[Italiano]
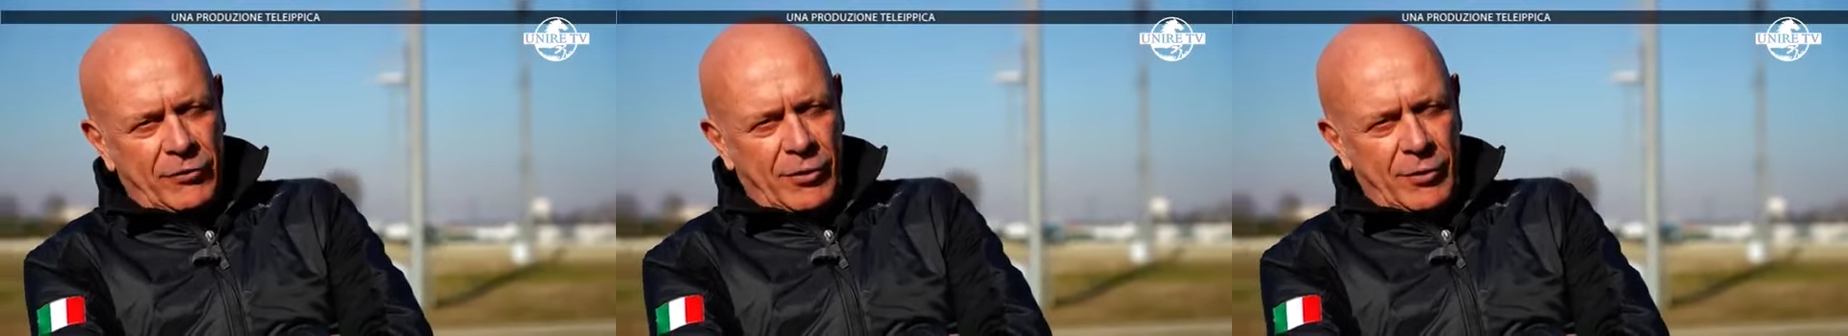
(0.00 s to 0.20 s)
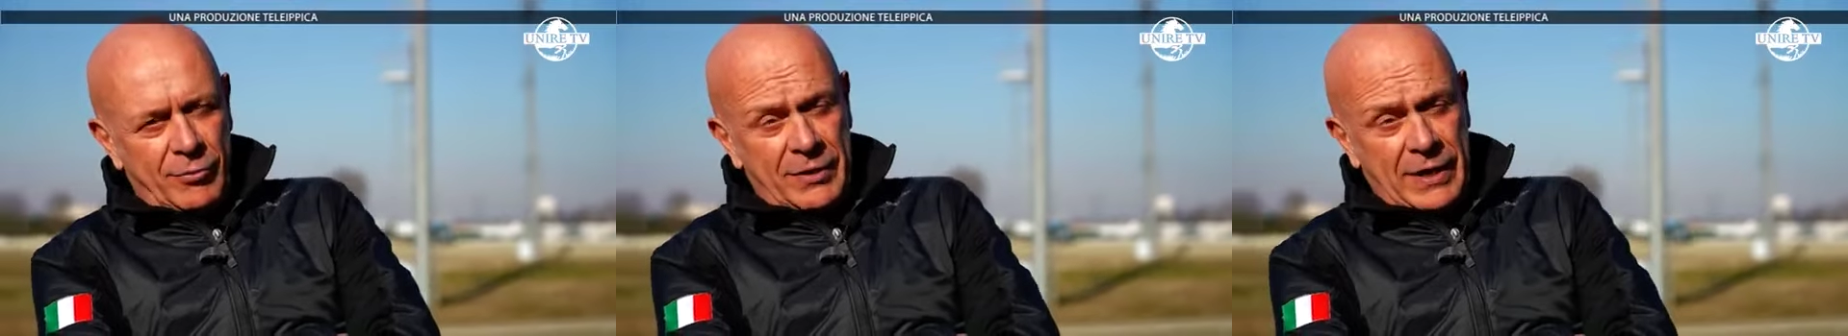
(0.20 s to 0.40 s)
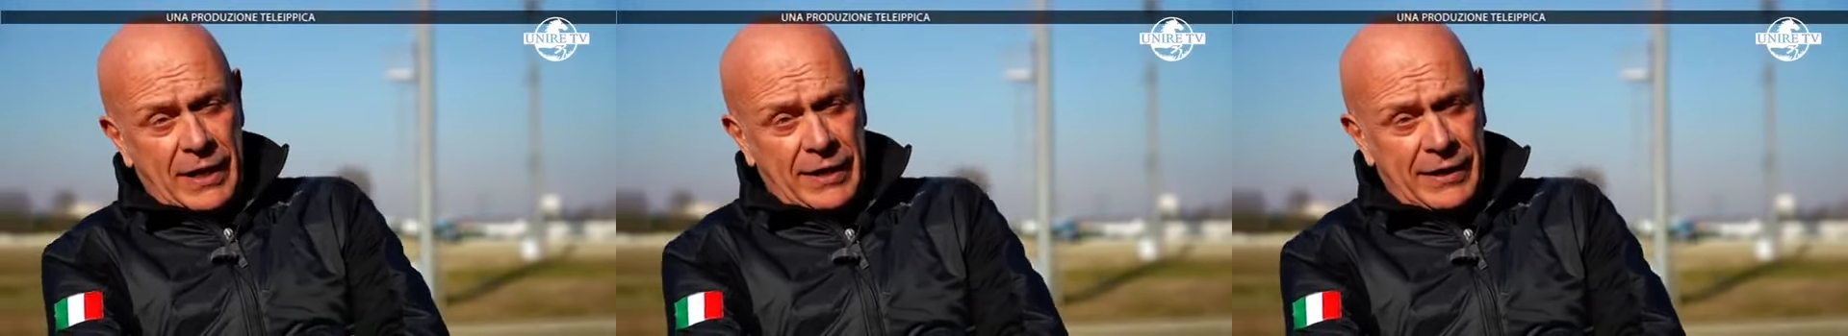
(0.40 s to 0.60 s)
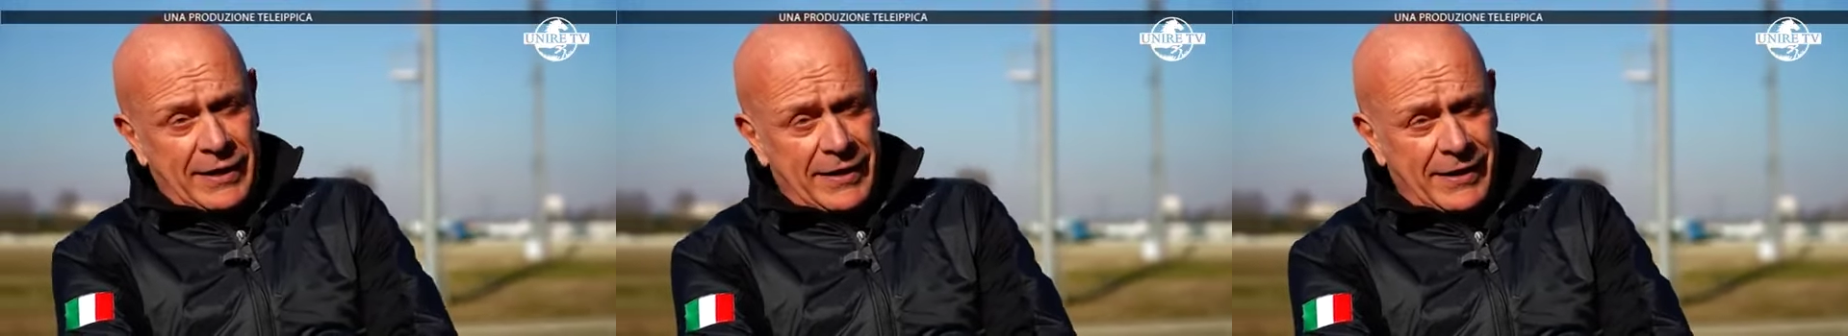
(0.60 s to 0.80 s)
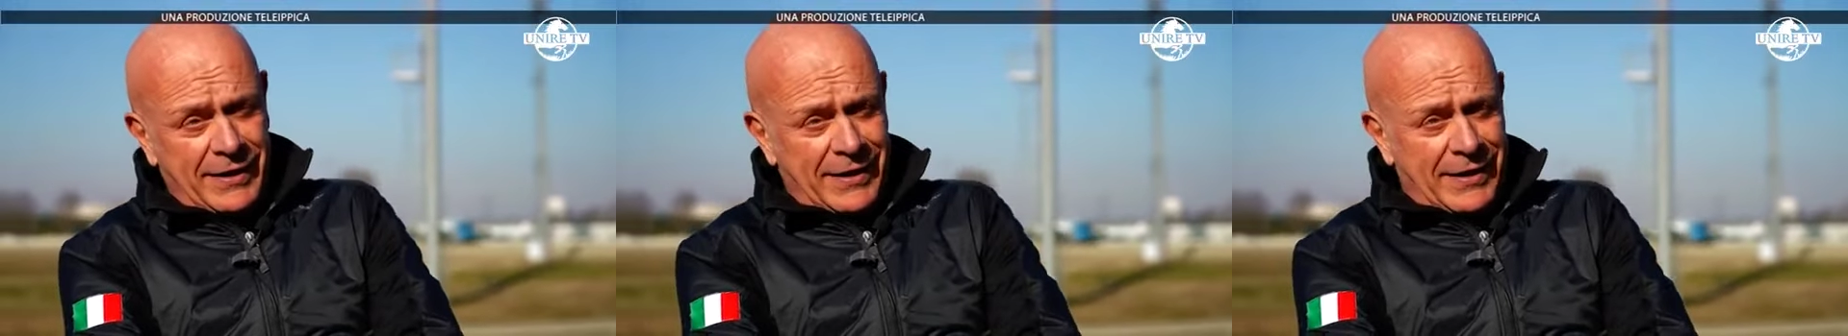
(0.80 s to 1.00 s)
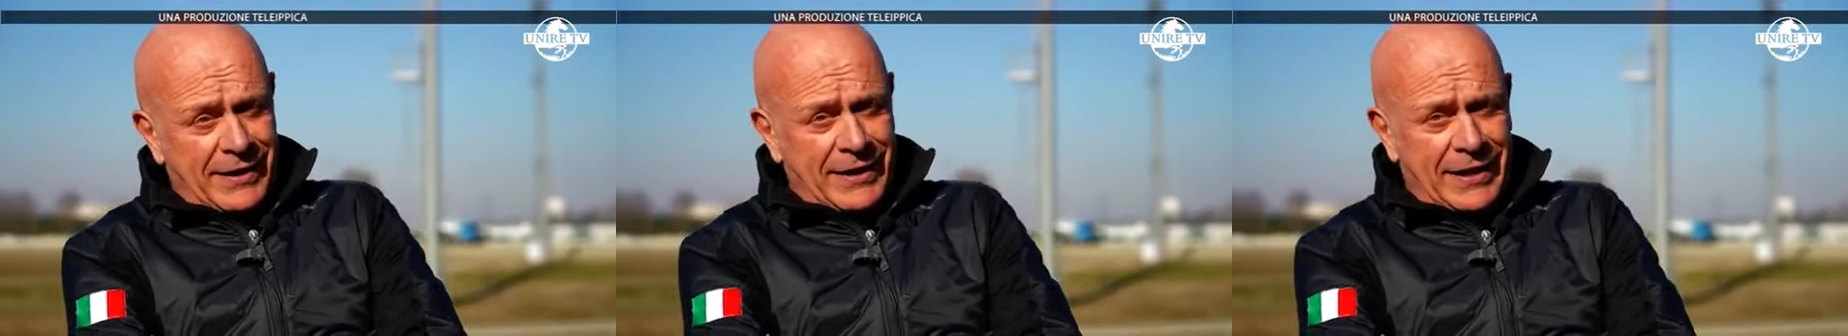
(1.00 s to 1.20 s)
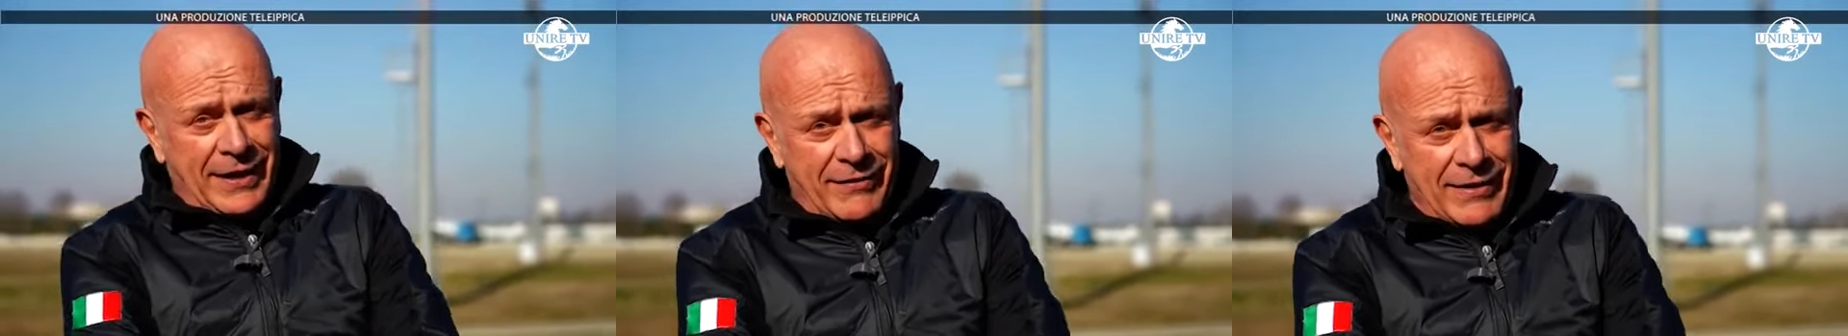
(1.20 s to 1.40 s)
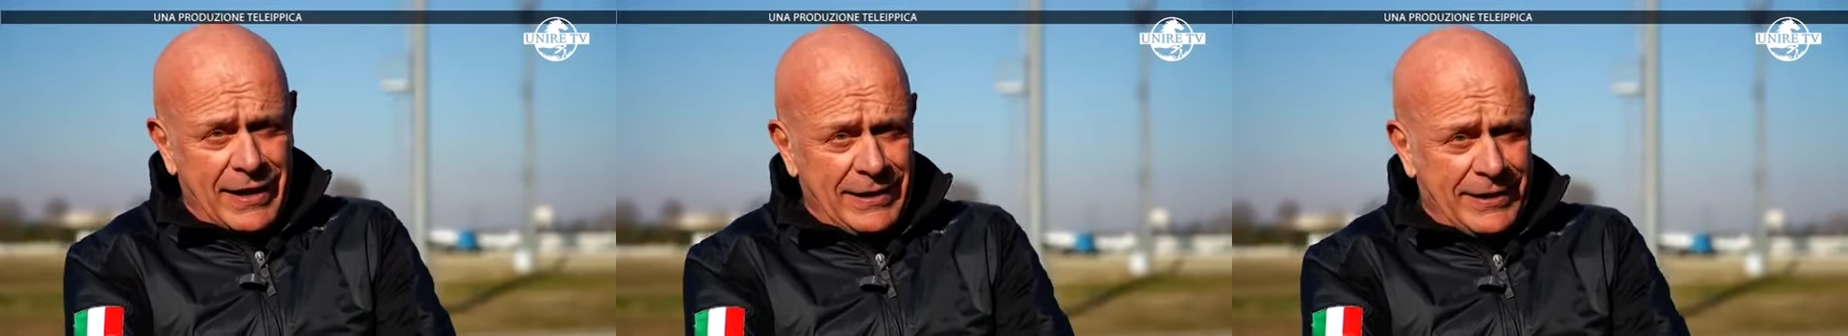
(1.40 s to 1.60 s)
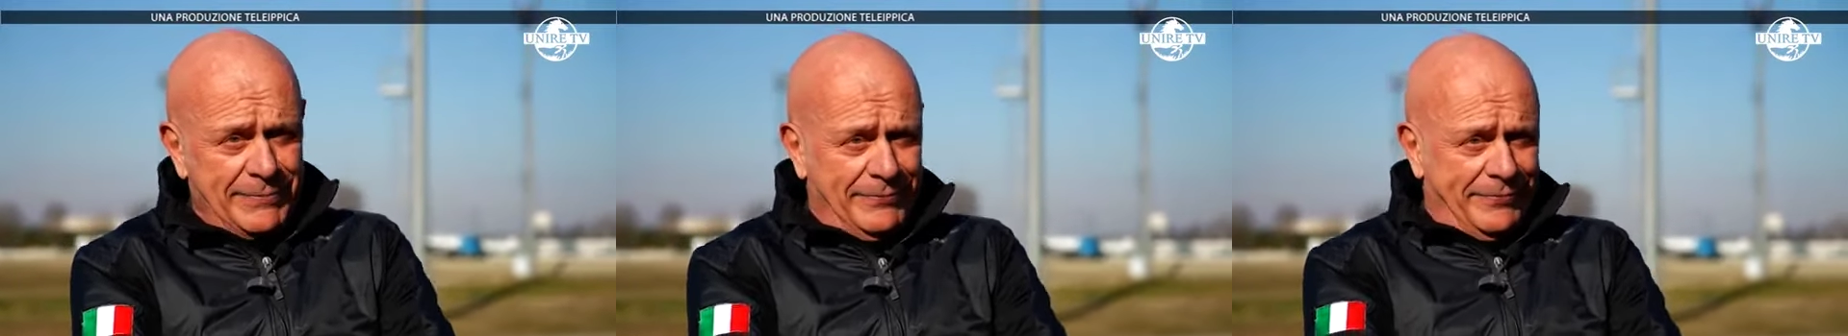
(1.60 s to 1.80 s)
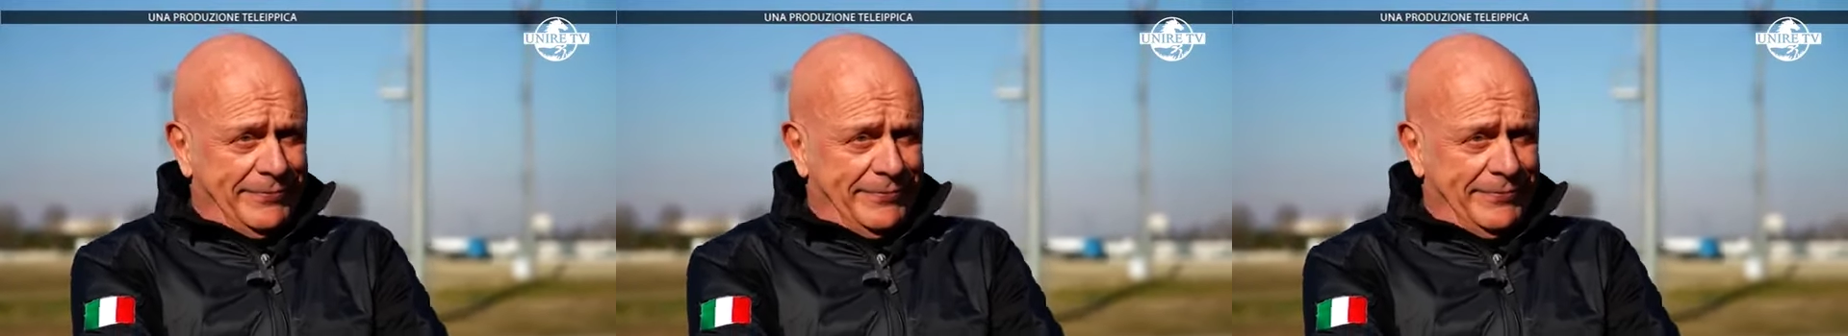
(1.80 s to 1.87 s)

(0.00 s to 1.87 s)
cioè guidare i cavalli